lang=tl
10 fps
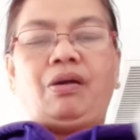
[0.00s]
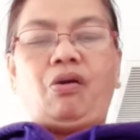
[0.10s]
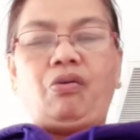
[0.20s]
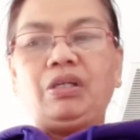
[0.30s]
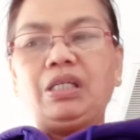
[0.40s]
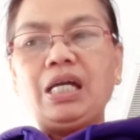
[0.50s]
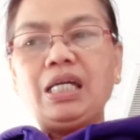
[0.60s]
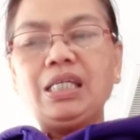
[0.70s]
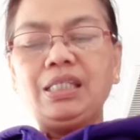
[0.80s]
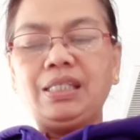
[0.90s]
Okay
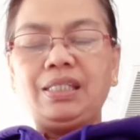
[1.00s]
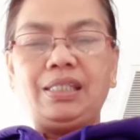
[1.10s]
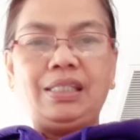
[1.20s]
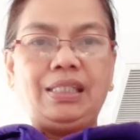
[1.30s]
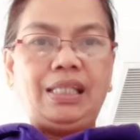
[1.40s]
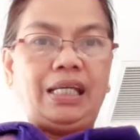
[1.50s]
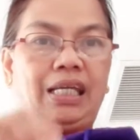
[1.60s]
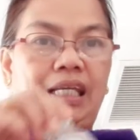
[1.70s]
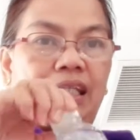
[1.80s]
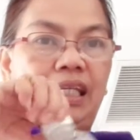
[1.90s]
guys,
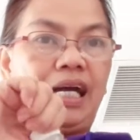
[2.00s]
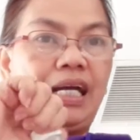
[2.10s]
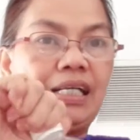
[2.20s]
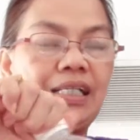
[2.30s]
lagyan natin ng,